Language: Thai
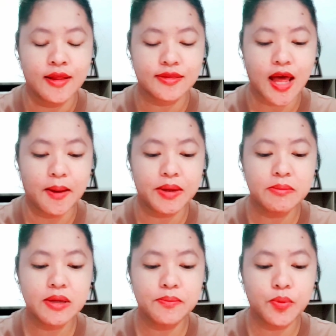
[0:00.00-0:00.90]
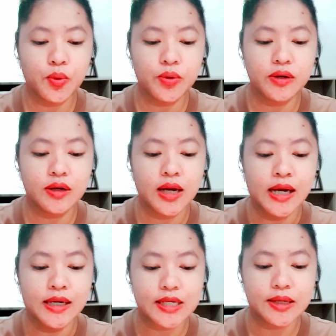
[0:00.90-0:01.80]
แต่ไม่มีบุญ
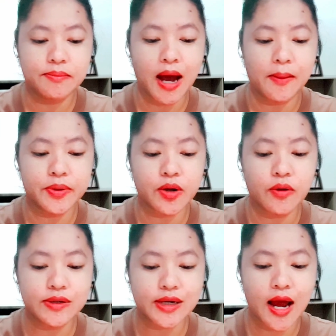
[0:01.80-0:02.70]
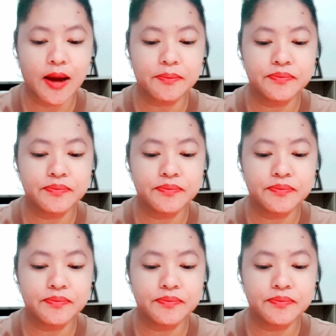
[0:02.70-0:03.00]
หรือบาปรองรับ